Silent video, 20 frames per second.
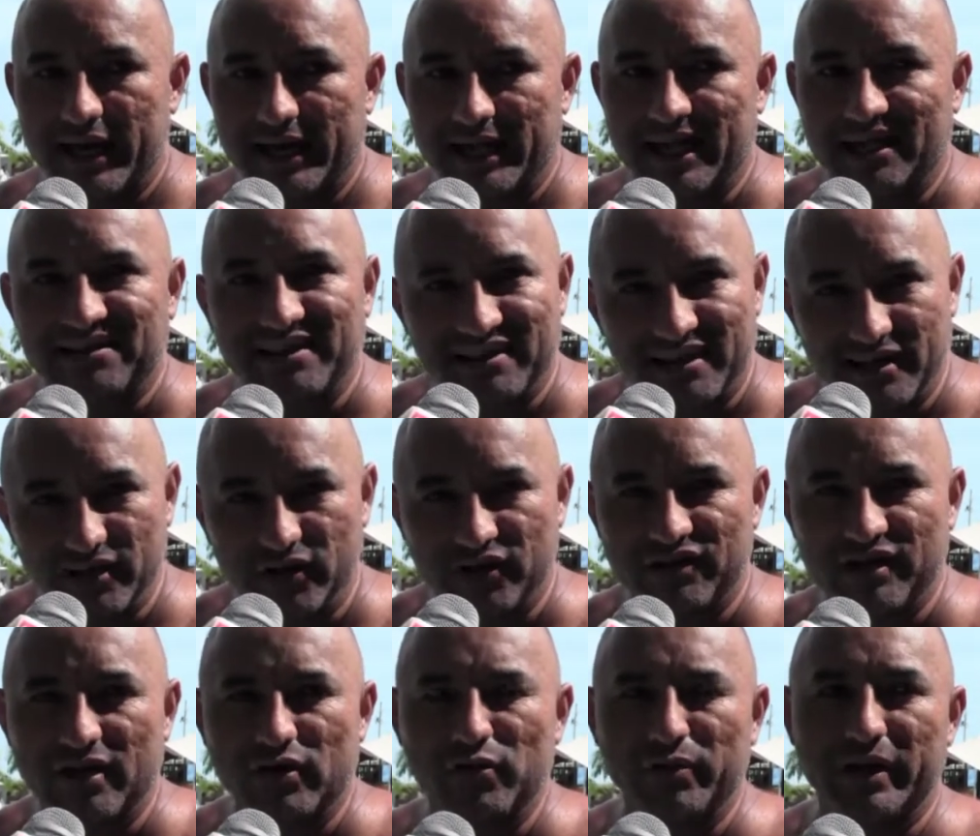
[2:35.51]
Gracias a
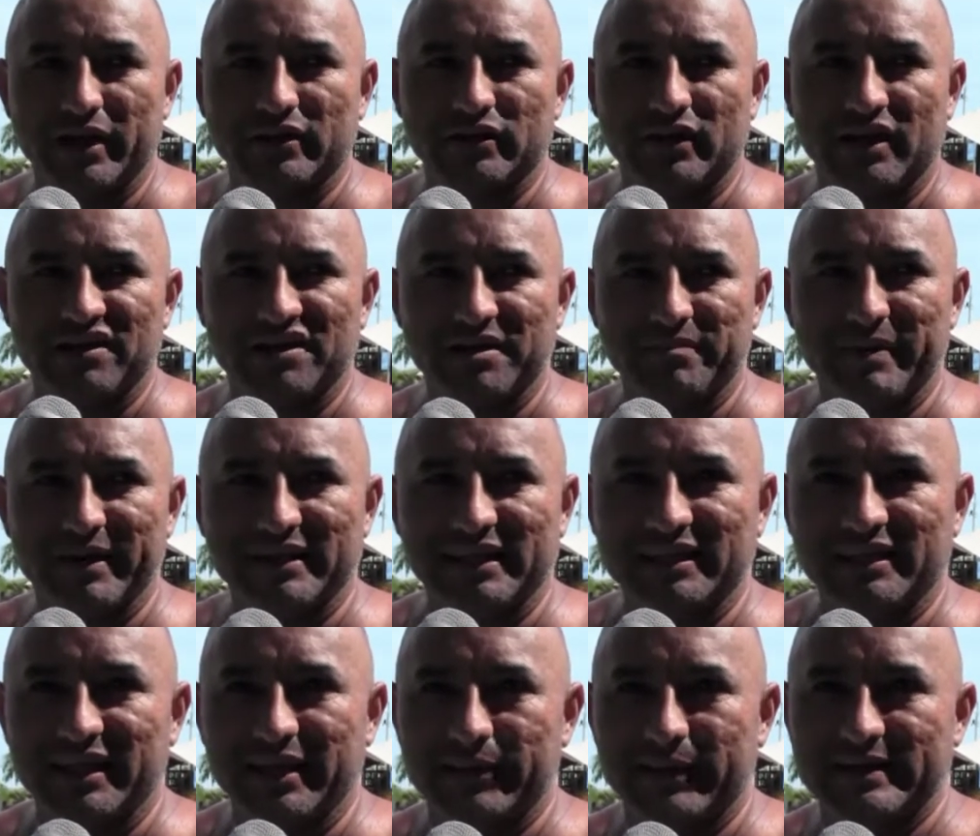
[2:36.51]
Dios se ha cubierto las
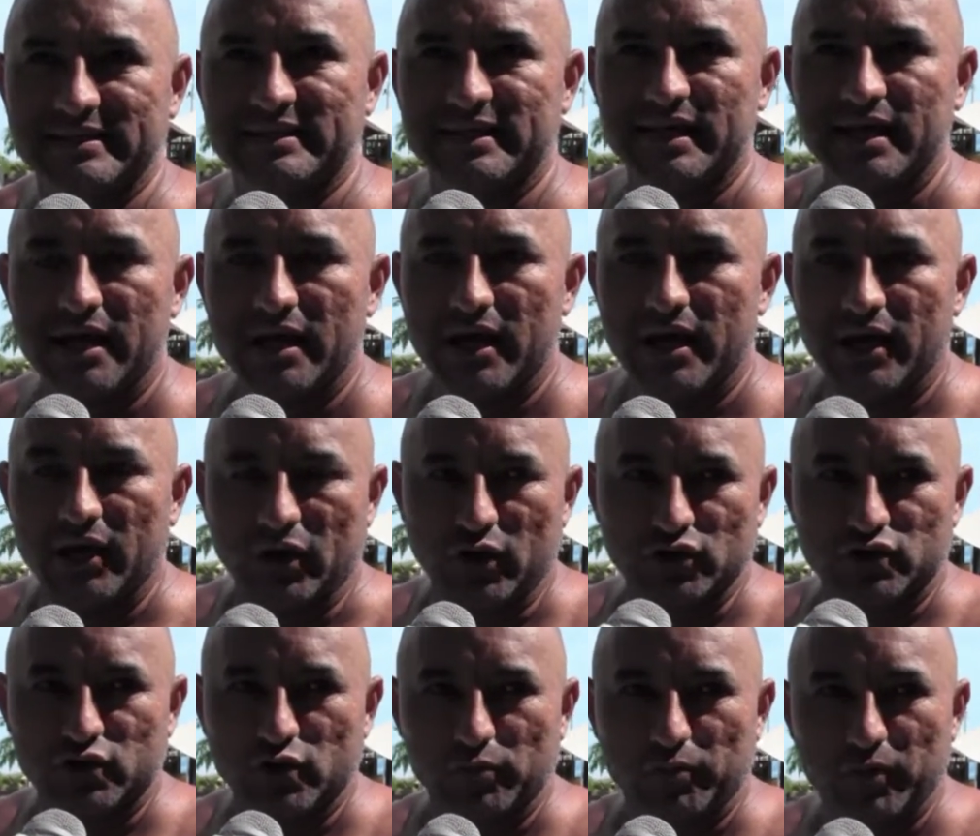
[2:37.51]
expectativas.
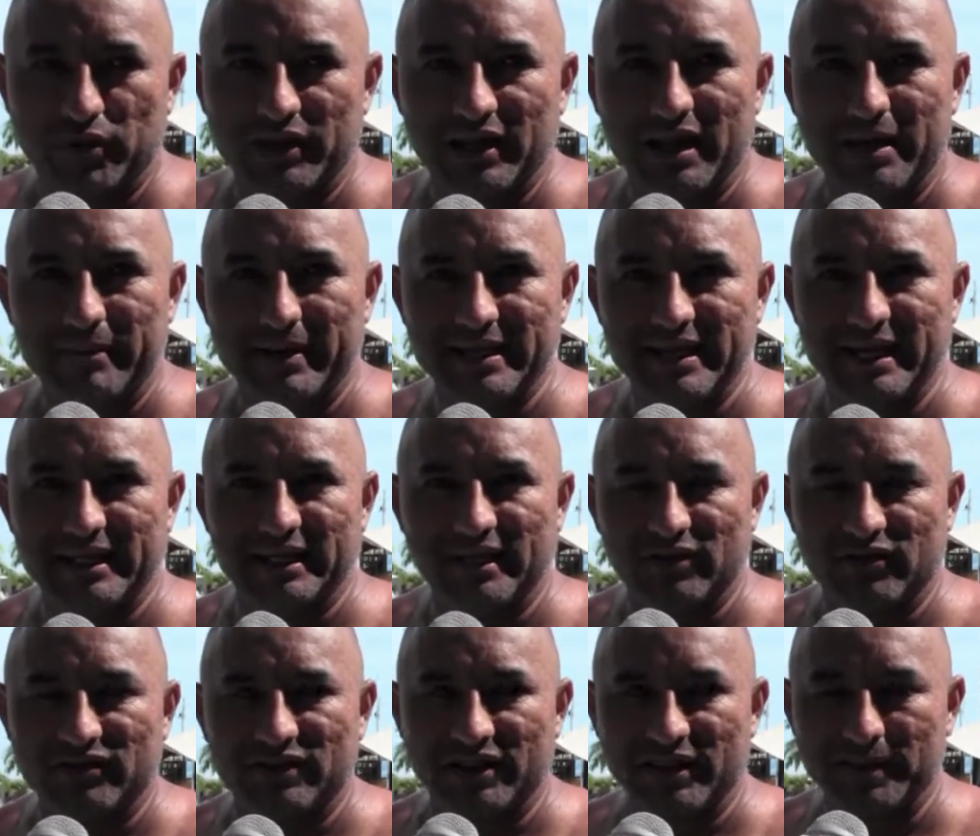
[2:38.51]
Los cupos de la mañana
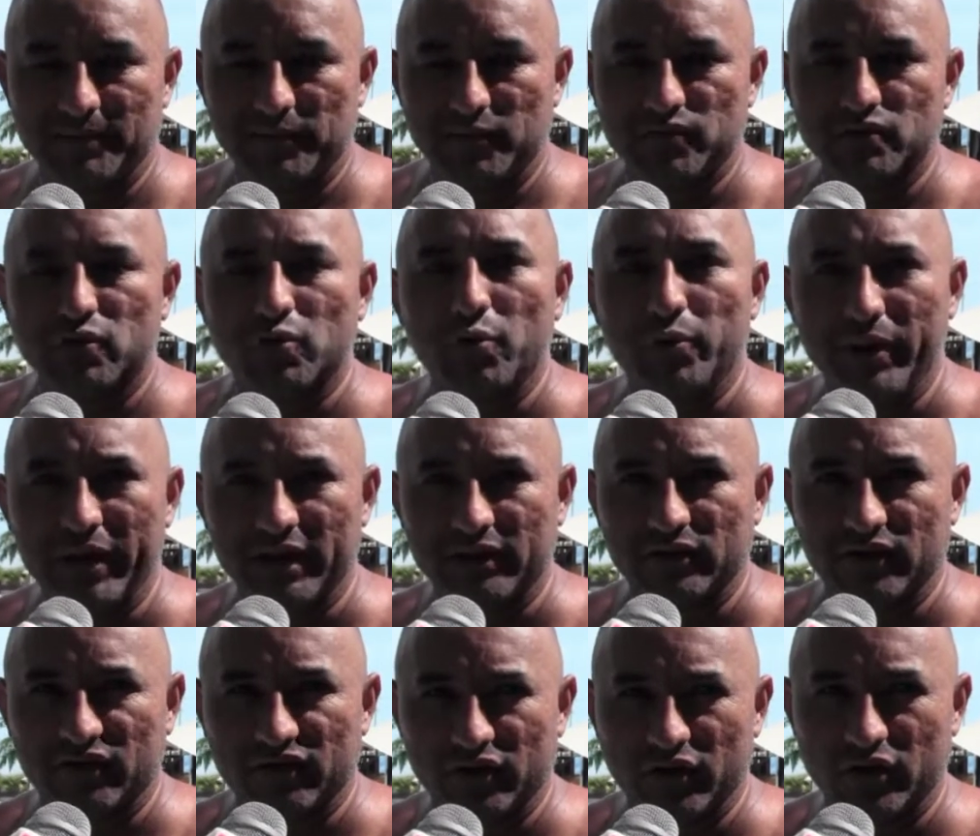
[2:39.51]
los tenemos
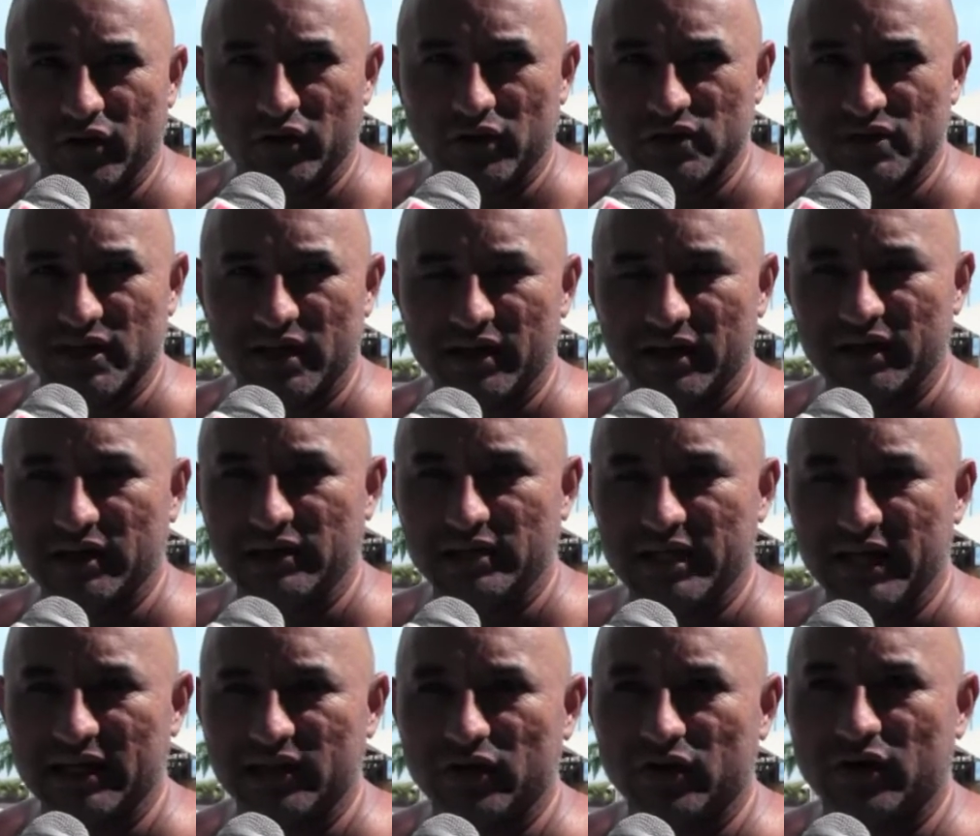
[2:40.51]
cubiertos todos.
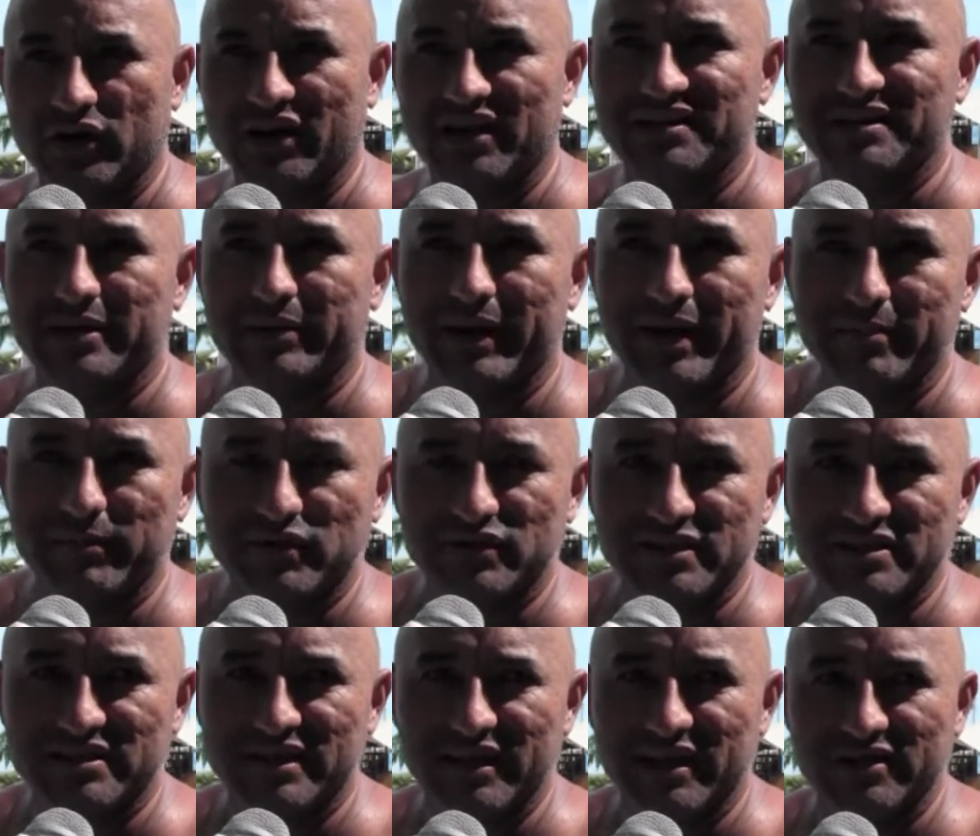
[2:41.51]
Ya no
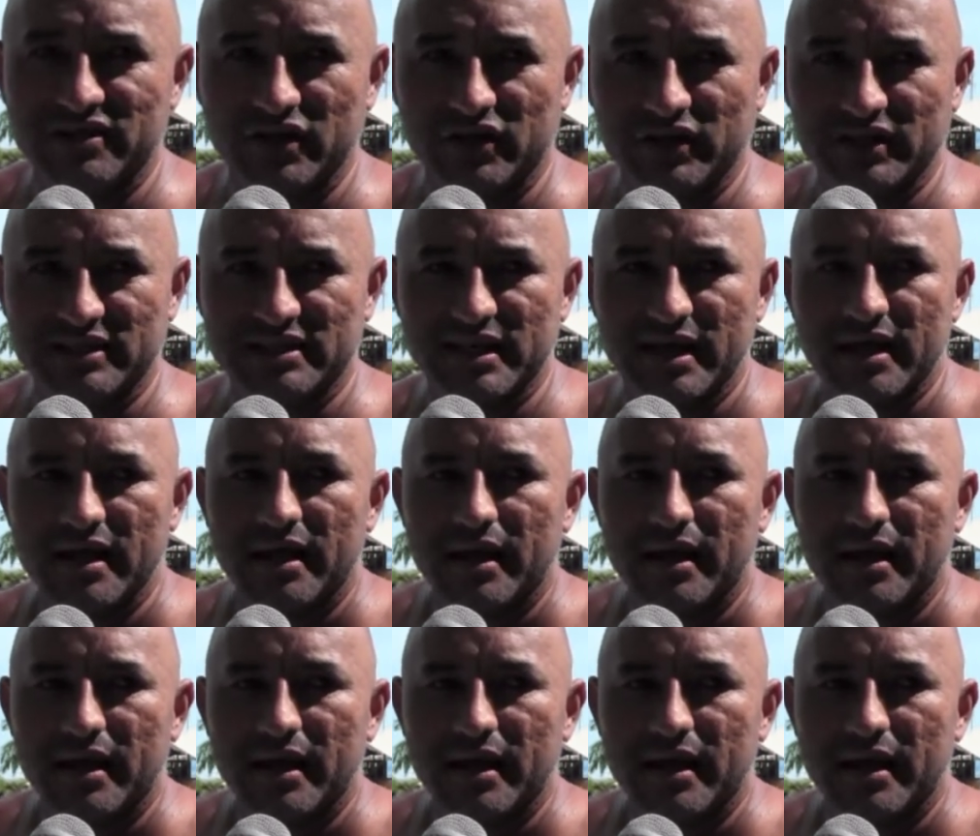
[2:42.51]
recibiremos inscripciones.